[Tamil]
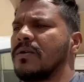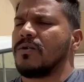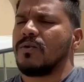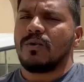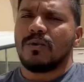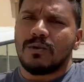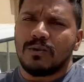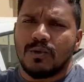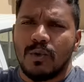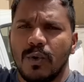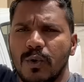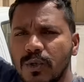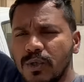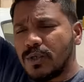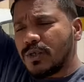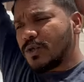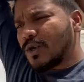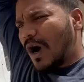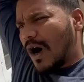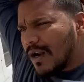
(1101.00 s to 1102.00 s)
ஒரு
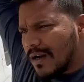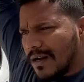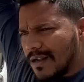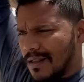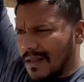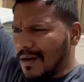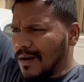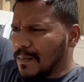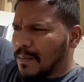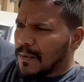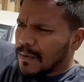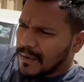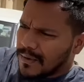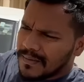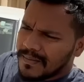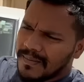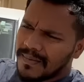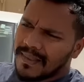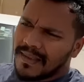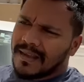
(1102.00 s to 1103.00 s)
சொகுசு காரில் தாங்க போகிறோம்
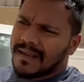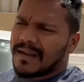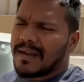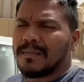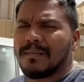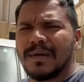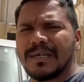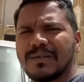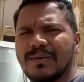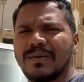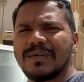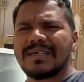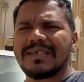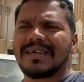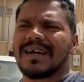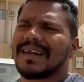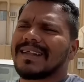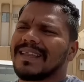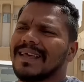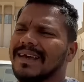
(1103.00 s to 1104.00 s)
நம்ம சொகுசு
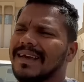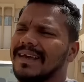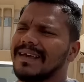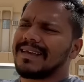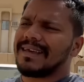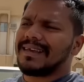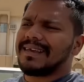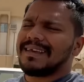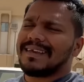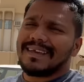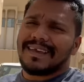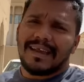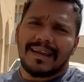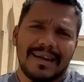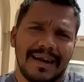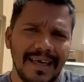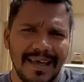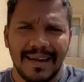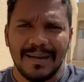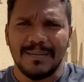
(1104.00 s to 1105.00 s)
தாங்க
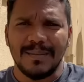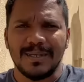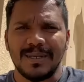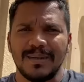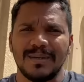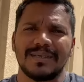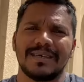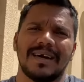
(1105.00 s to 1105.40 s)
என்னடா நம்ம சொகுசு